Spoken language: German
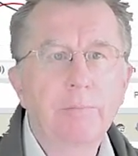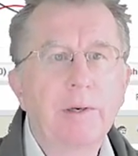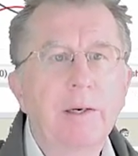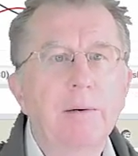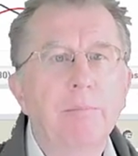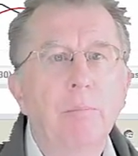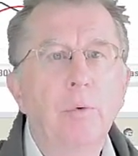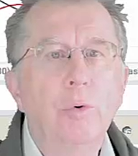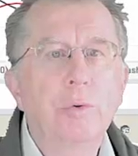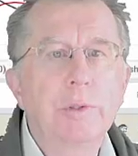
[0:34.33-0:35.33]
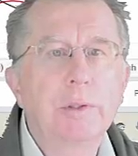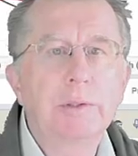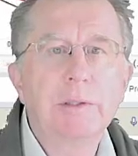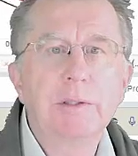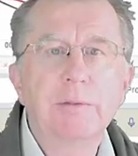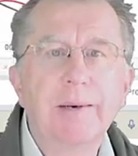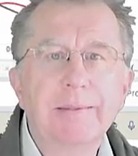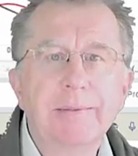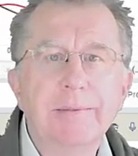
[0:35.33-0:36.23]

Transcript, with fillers: Wir haben Montag, den 2.